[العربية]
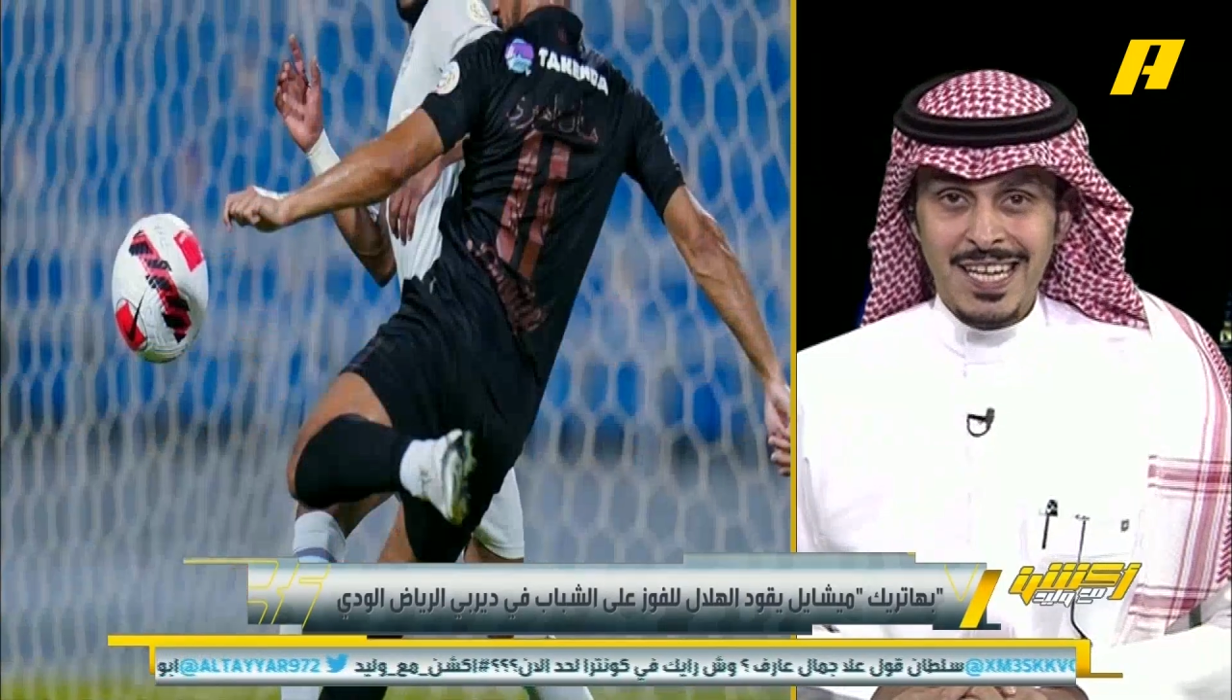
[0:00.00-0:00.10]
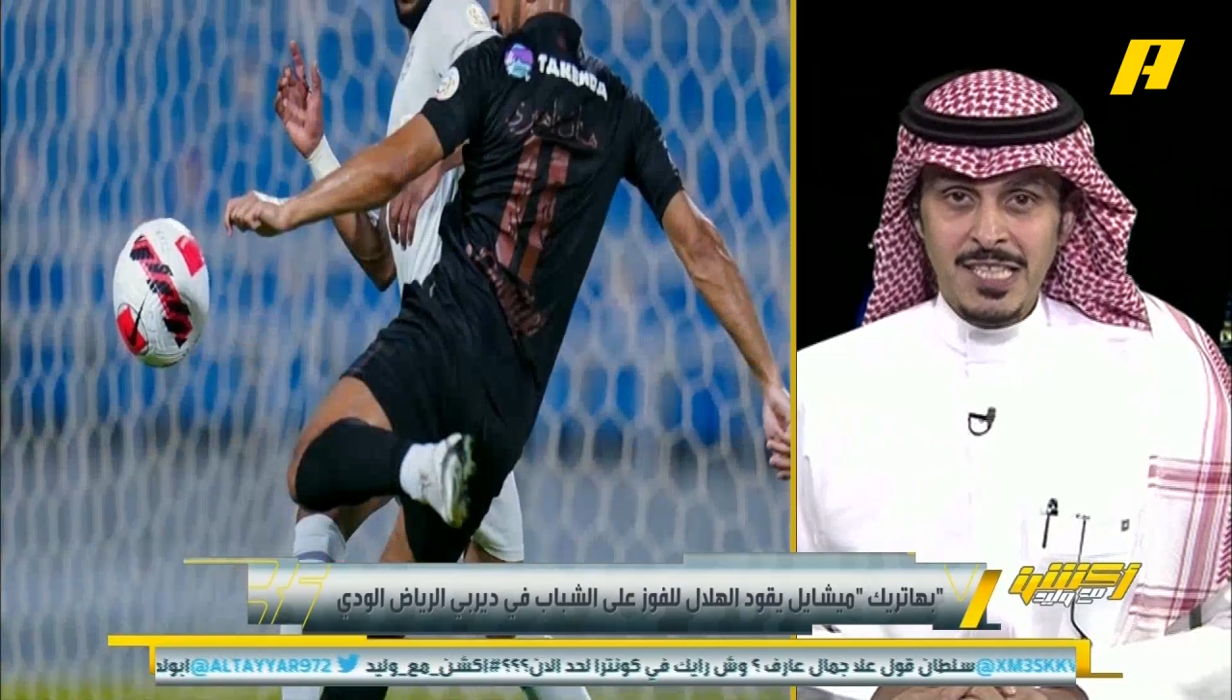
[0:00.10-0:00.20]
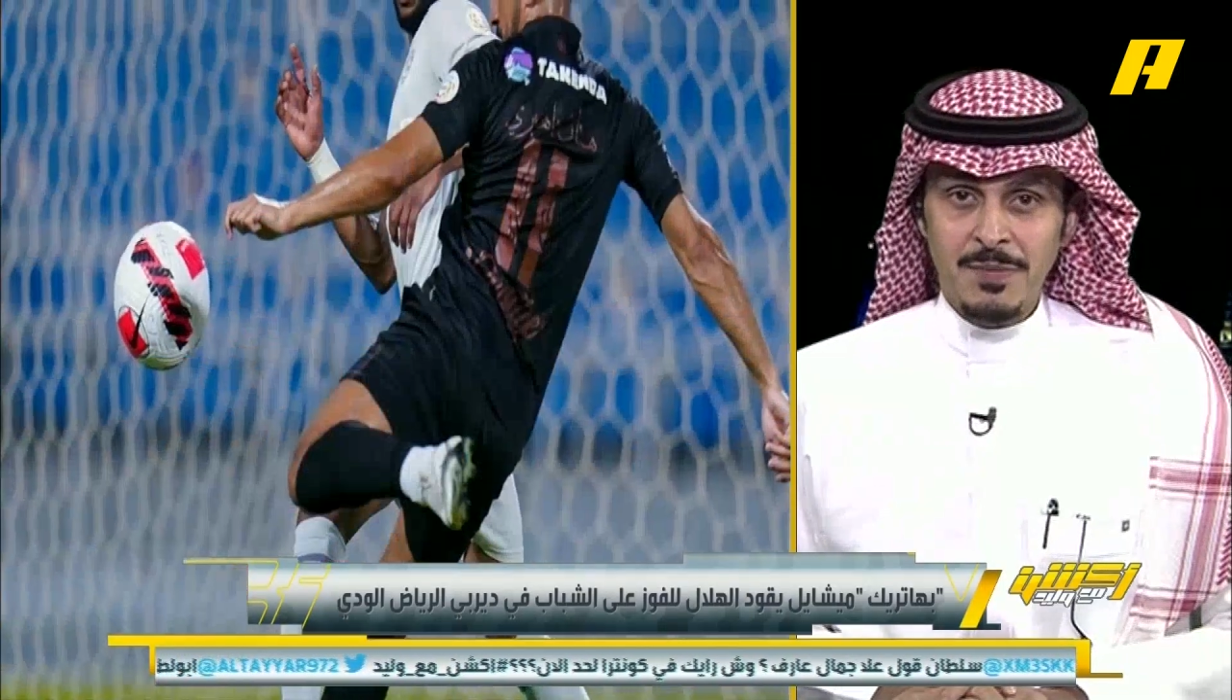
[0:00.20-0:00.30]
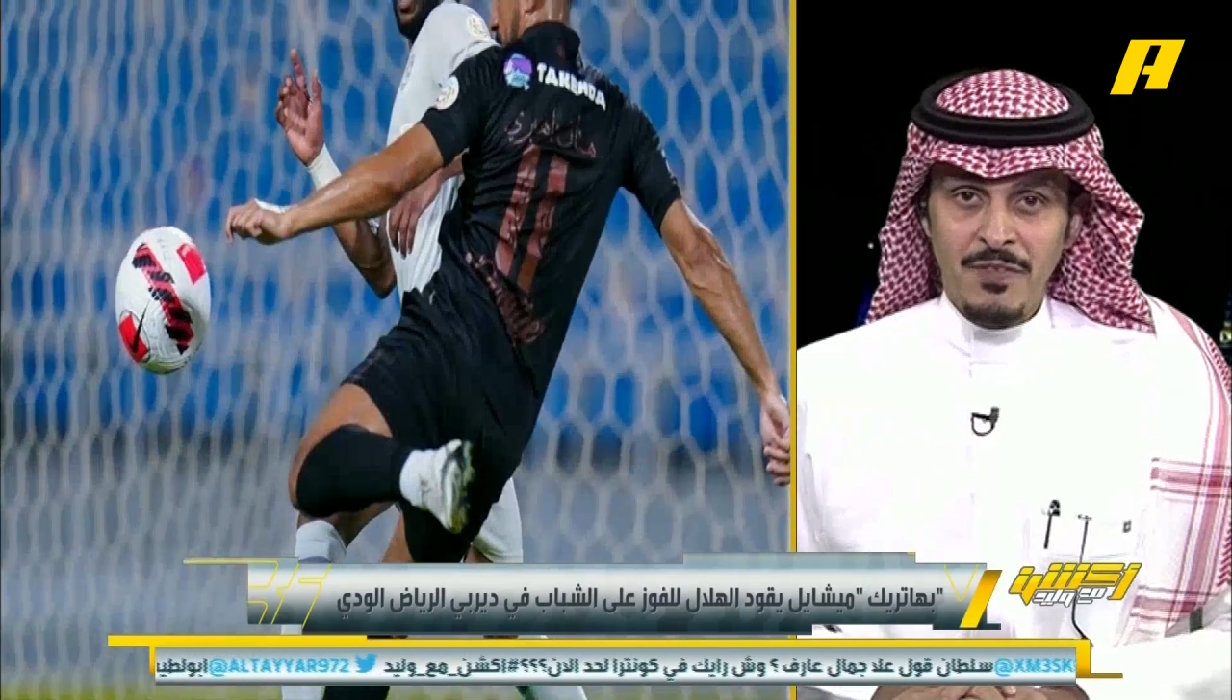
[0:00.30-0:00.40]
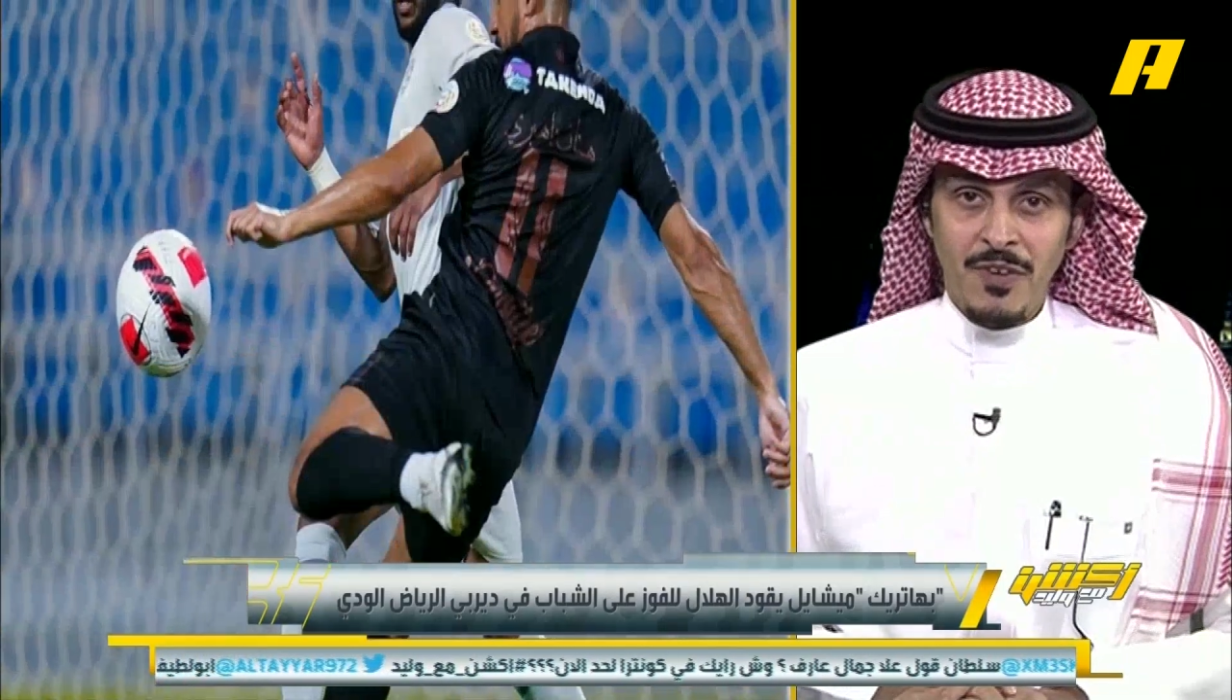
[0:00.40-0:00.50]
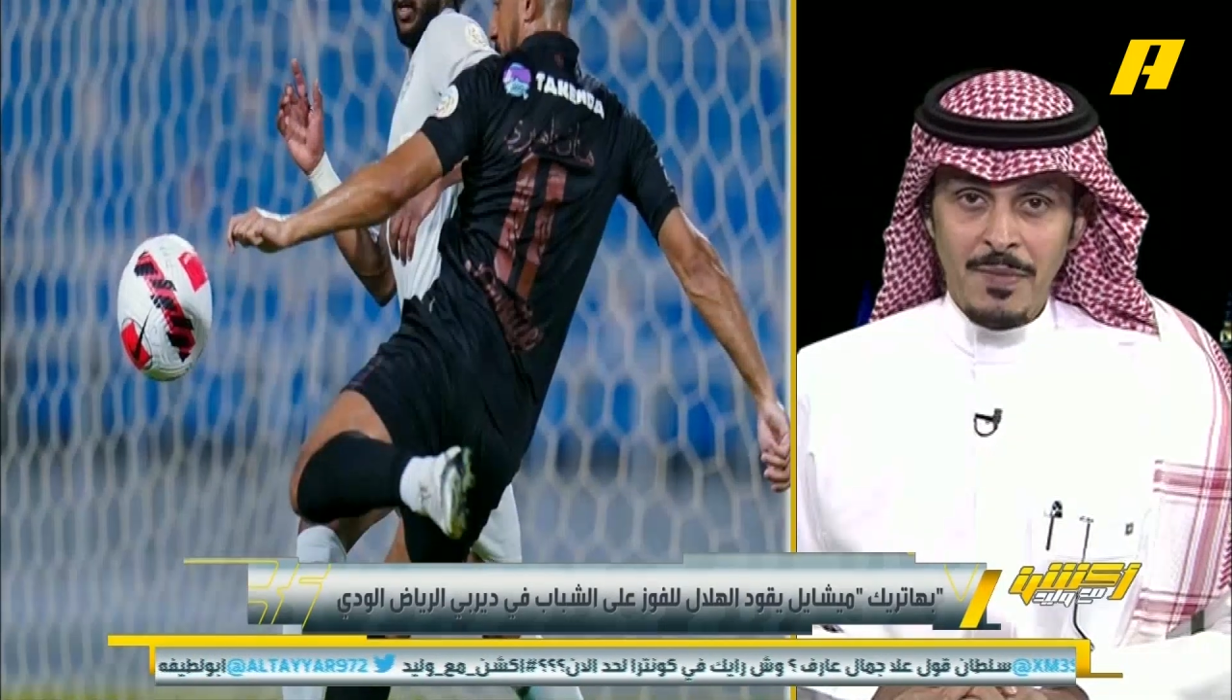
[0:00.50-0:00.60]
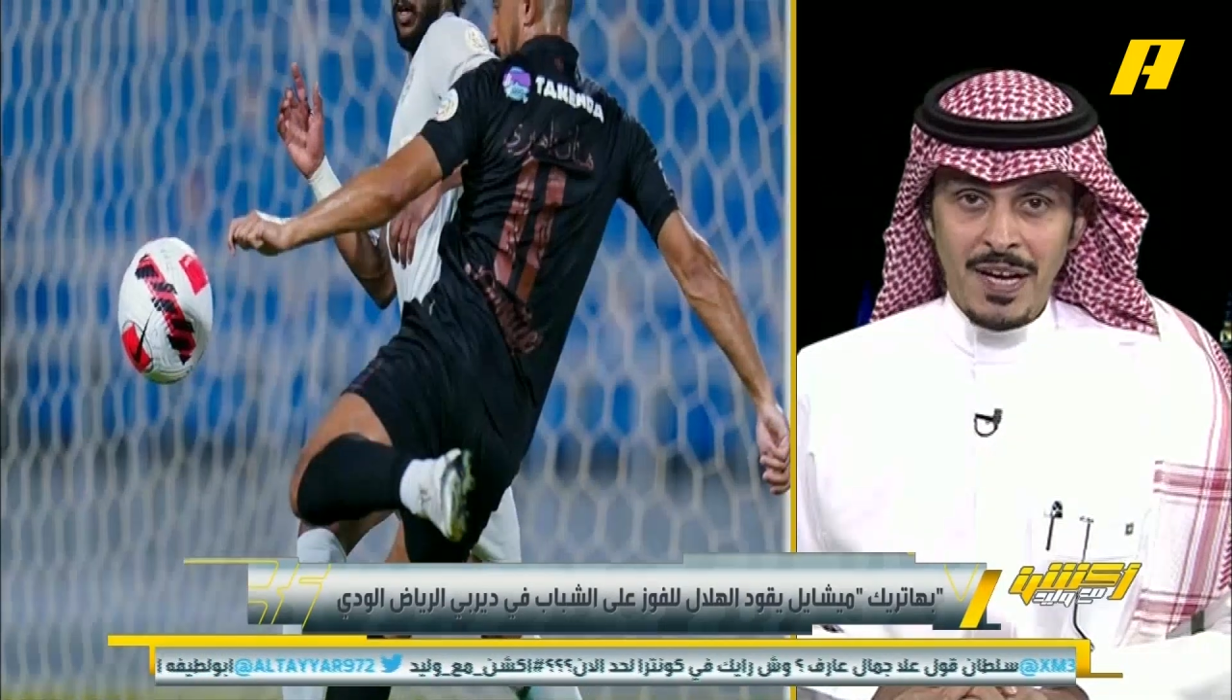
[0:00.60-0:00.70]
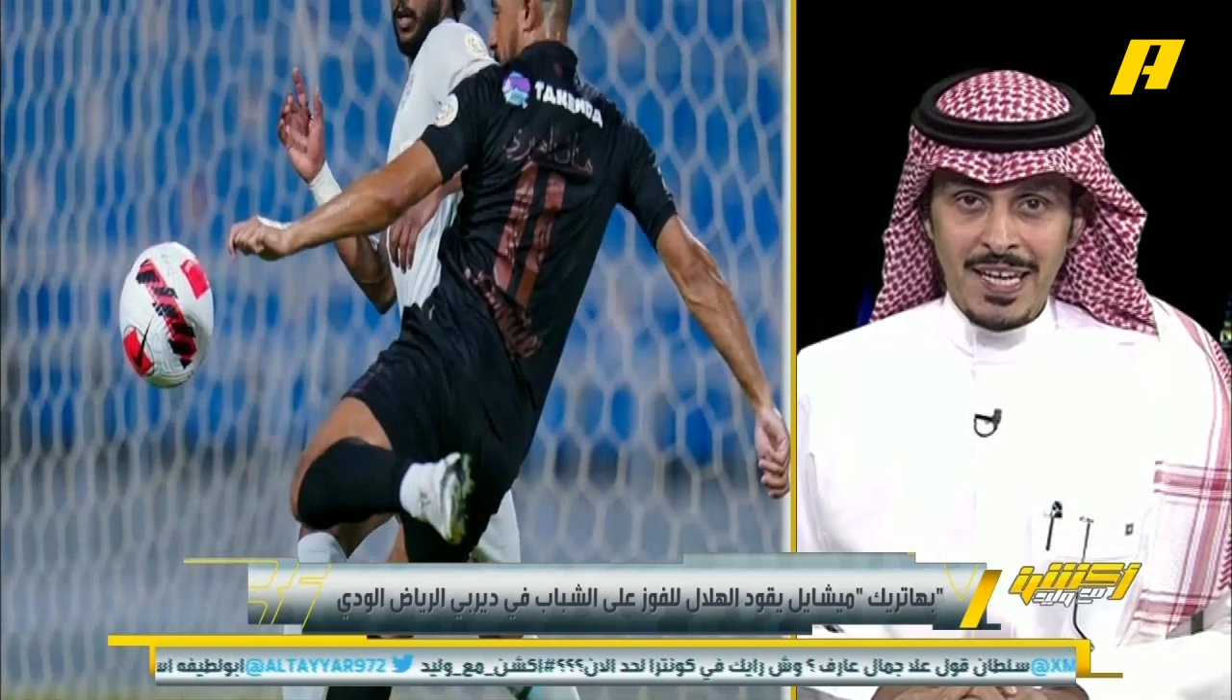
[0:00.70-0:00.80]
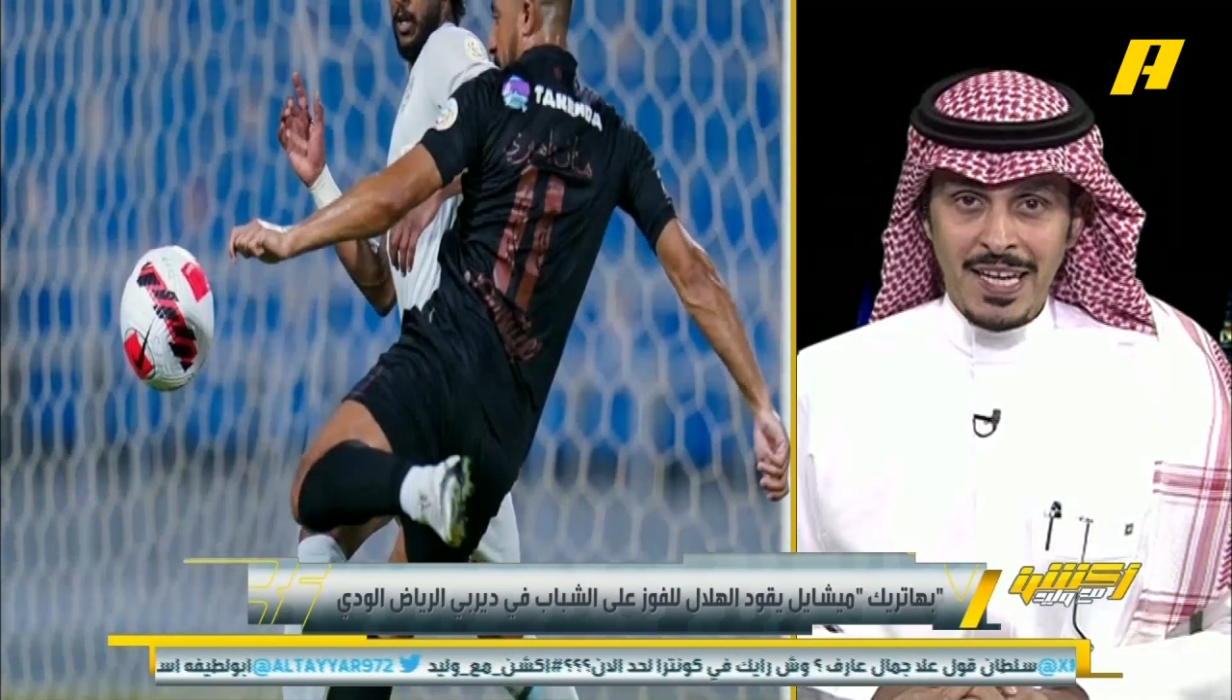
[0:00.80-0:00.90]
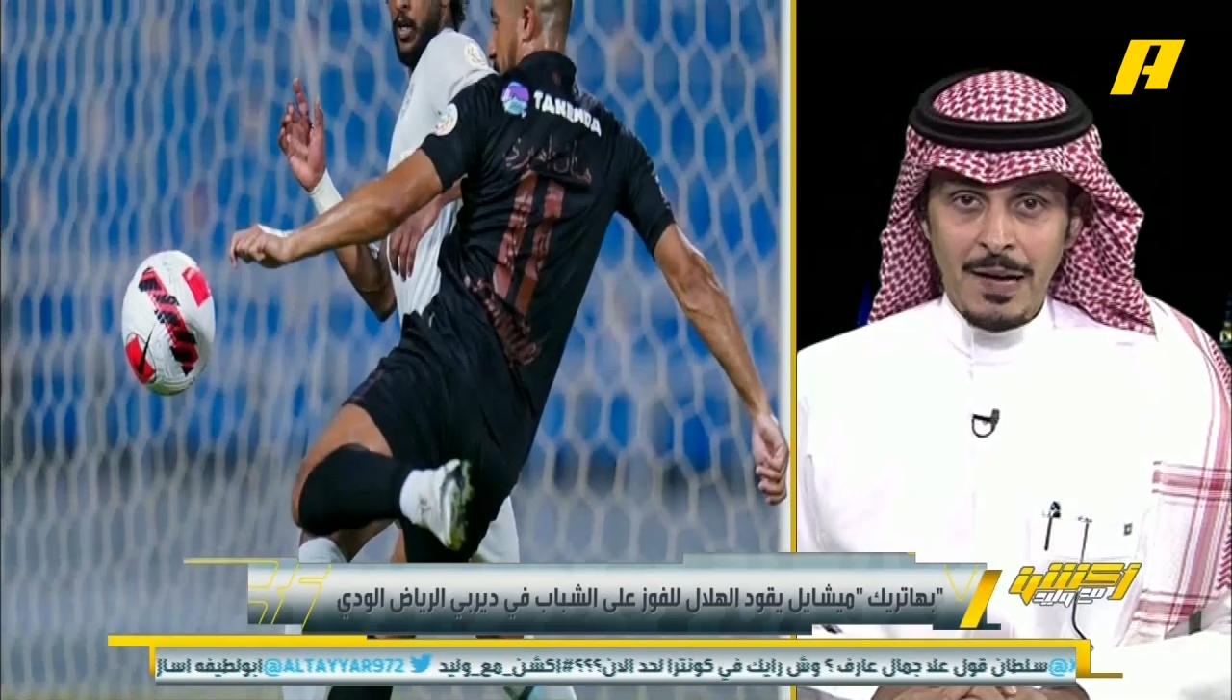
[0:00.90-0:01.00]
لازم نفهمها أنها